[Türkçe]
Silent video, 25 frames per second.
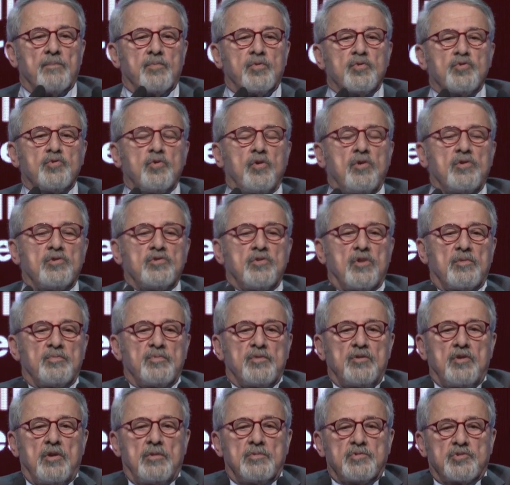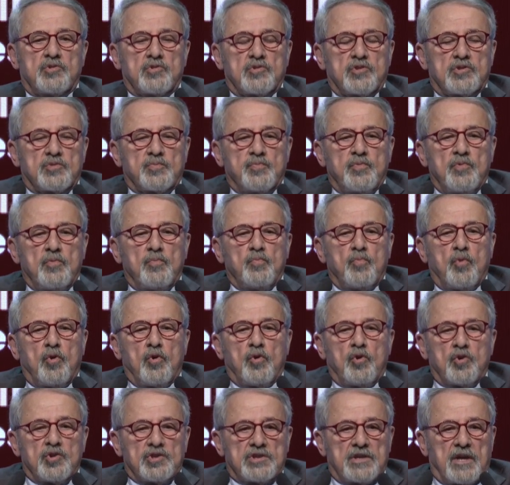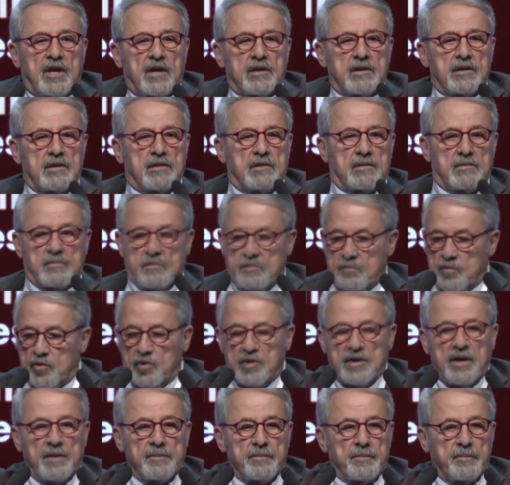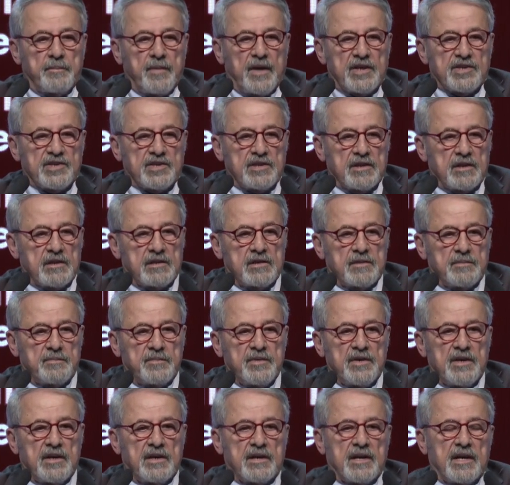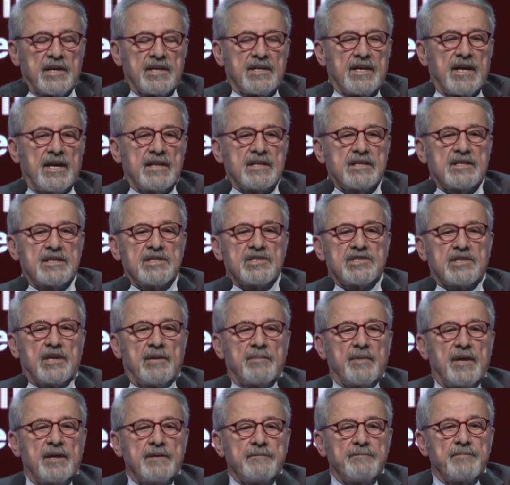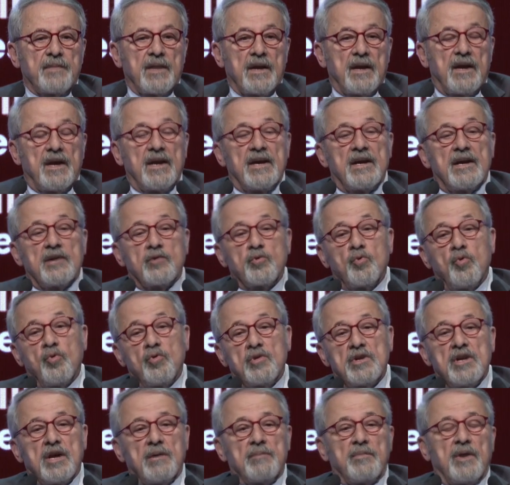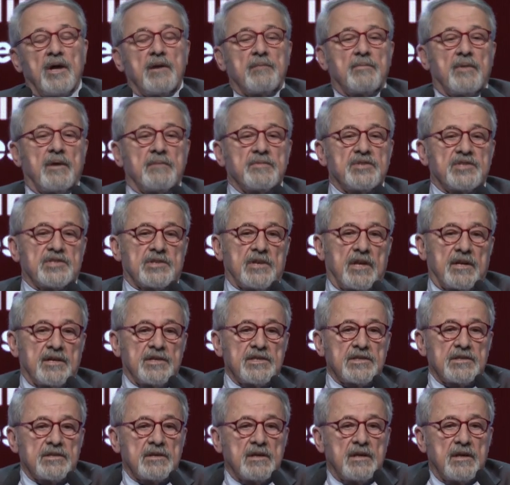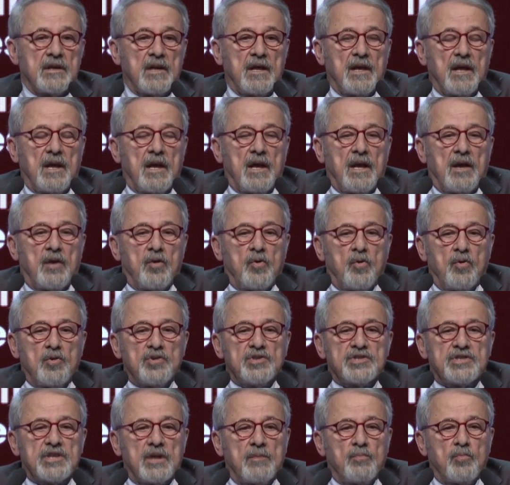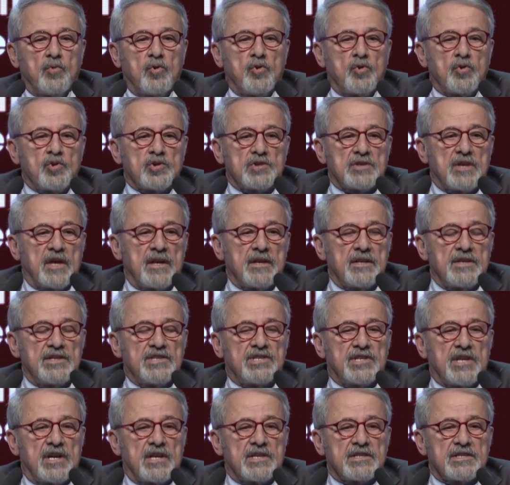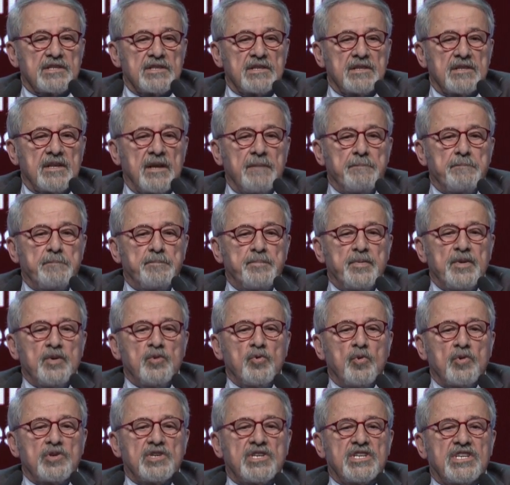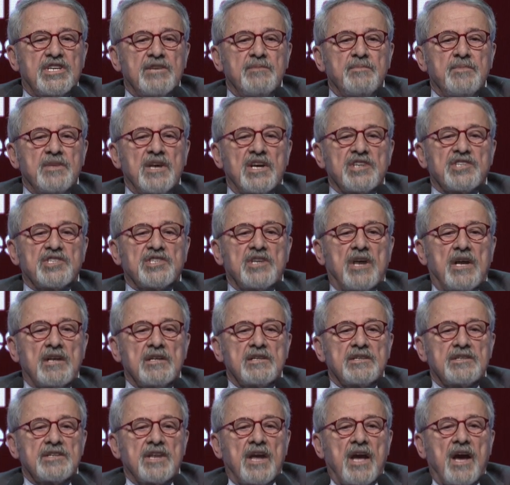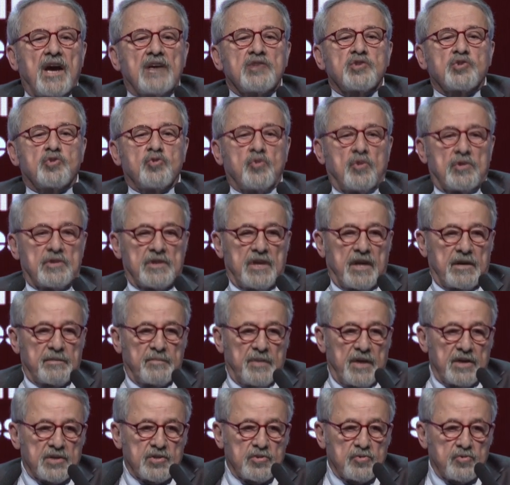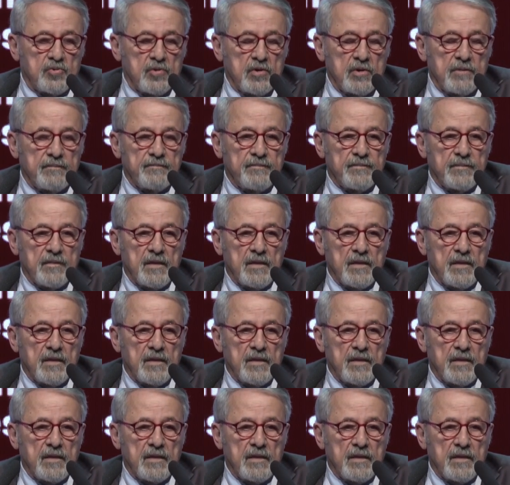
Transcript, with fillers: Bu ne oluyor biliyor musunuz? Bu molozlar böyle basıldı bir yere geldiği zaman eğer önlem almamışsanız önce molozların içerisinde biyokimyasal reaksiyonlar başlıyor.